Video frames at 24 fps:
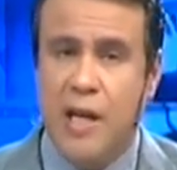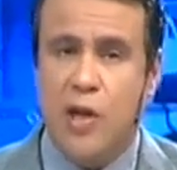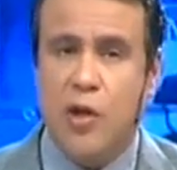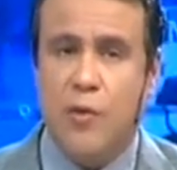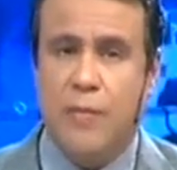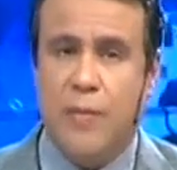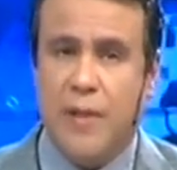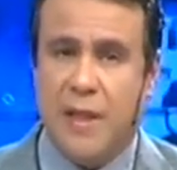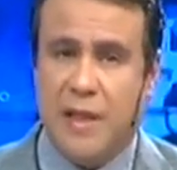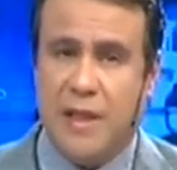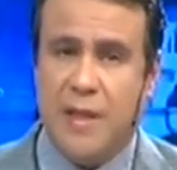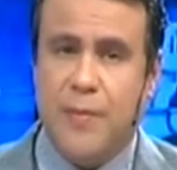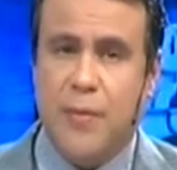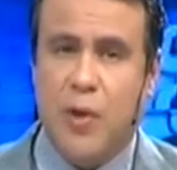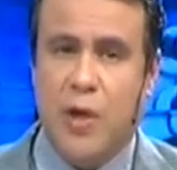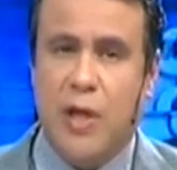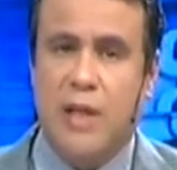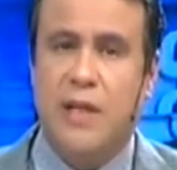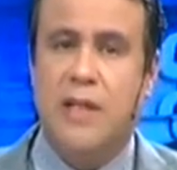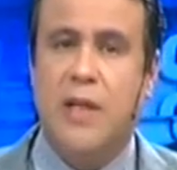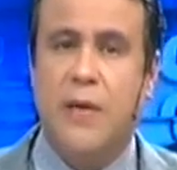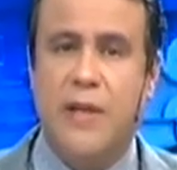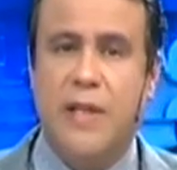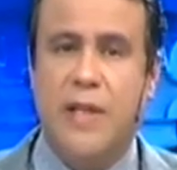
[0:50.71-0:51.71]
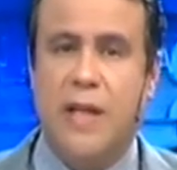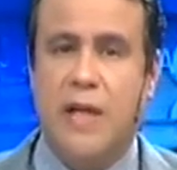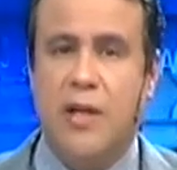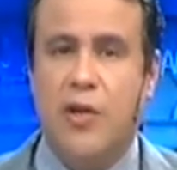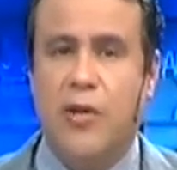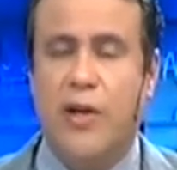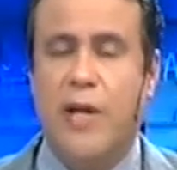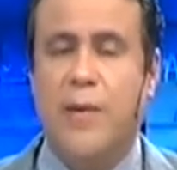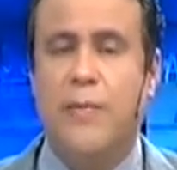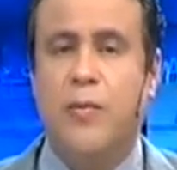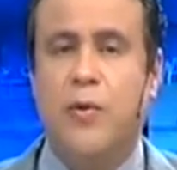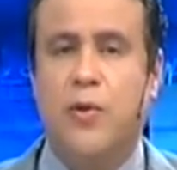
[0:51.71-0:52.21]
Compartimos la entrevista que
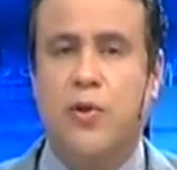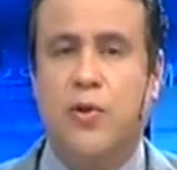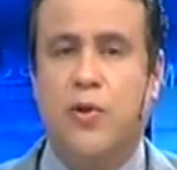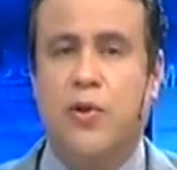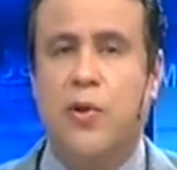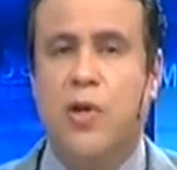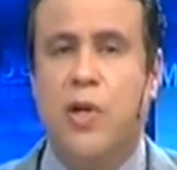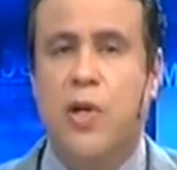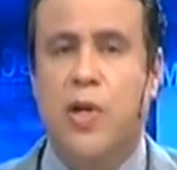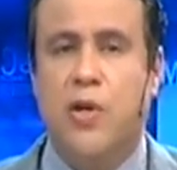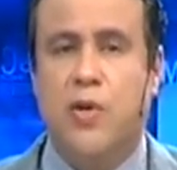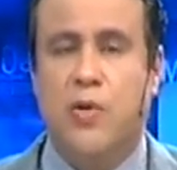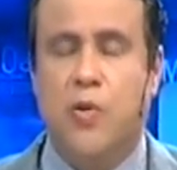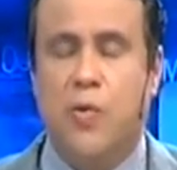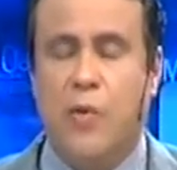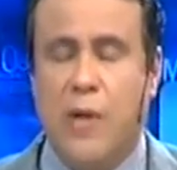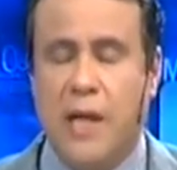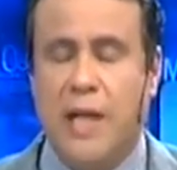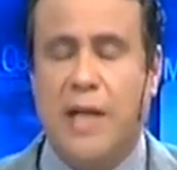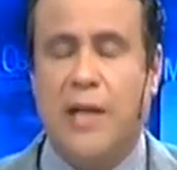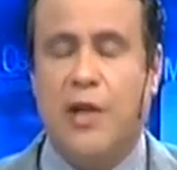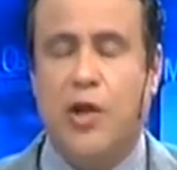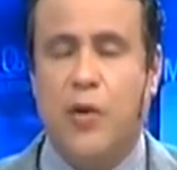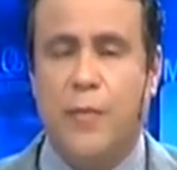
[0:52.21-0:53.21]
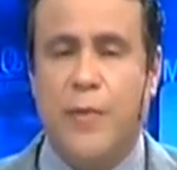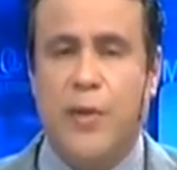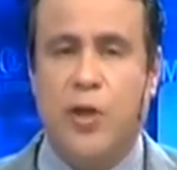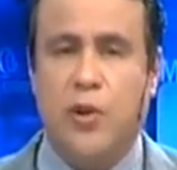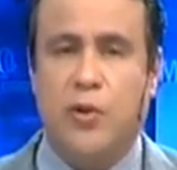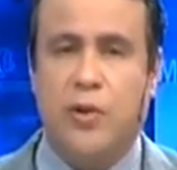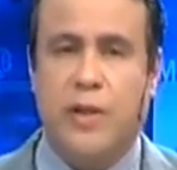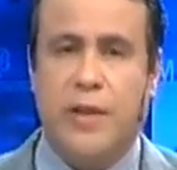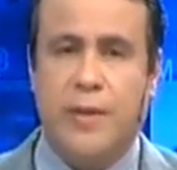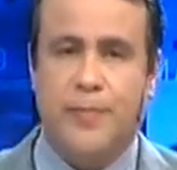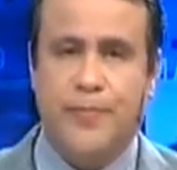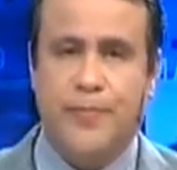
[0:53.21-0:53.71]
logramos con Juan Carlos Perotti.